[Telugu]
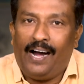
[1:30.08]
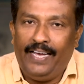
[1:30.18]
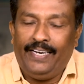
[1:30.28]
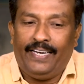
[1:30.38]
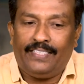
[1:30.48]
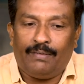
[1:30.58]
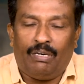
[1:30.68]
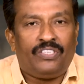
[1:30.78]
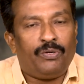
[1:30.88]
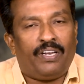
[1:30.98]
ఆయన
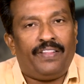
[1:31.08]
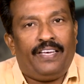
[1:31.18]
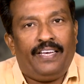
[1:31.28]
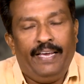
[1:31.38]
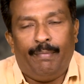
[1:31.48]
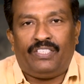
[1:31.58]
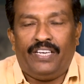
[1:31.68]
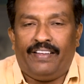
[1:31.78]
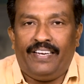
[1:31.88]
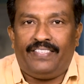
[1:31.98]
హెచ్చవలసి ఉన్నది హీ మస్ట్
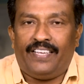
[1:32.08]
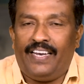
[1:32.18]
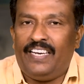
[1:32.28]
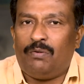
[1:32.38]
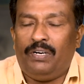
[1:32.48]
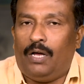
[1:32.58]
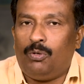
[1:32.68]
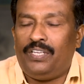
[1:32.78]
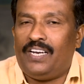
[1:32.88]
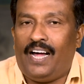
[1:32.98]
ఇంక్రీజ్ అనేటువంటి
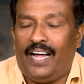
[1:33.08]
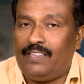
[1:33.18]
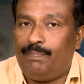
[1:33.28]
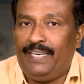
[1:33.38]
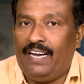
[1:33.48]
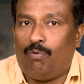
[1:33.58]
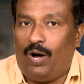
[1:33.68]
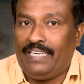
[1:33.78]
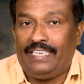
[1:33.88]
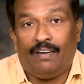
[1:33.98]
అనుదిన ఆత్మీయ
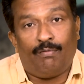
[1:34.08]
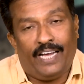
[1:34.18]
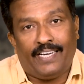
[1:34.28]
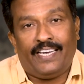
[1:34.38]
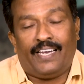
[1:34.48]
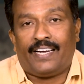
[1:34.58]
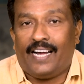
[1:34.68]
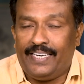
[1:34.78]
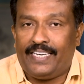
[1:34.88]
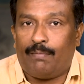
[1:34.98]
వాక్య వ్యాఖ్యాన
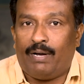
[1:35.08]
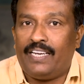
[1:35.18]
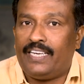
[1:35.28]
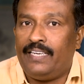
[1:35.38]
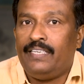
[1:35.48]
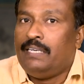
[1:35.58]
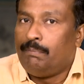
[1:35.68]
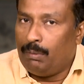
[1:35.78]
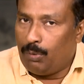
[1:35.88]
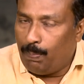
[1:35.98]
కార్యక్రమానికి
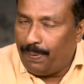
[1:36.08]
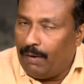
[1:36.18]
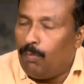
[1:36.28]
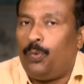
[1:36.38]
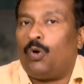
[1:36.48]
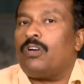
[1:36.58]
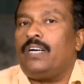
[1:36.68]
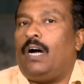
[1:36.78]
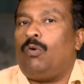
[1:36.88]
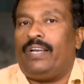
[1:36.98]
మిమ్మల్ని
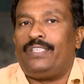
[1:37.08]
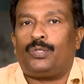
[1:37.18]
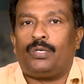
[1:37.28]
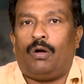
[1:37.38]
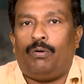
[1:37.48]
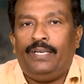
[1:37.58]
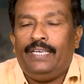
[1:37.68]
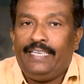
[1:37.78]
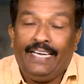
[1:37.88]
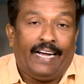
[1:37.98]
ప్రేమపూర్వకంగా ఆహ్వానిస్తున్నాం
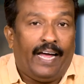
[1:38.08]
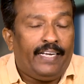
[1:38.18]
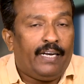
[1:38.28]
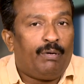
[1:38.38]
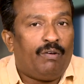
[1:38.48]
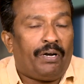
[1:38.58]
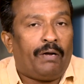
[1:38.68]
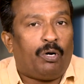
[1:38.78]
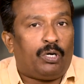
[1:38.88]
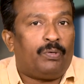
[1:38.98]
ఈ కార్యక్రమం
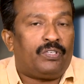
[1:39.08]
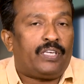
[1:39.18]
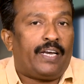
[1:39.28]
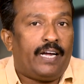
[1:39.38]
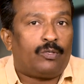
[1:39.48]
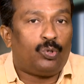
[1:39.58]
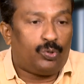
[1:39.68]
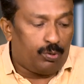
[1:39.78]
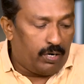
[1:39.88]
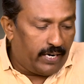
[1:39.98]
ఎవరైనా మొట్టమొదటిసారిగా
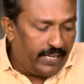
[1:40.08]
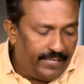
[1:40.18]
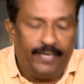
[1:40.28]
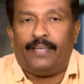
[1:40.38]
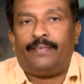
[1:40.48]
చూస్తున్నట్లయితే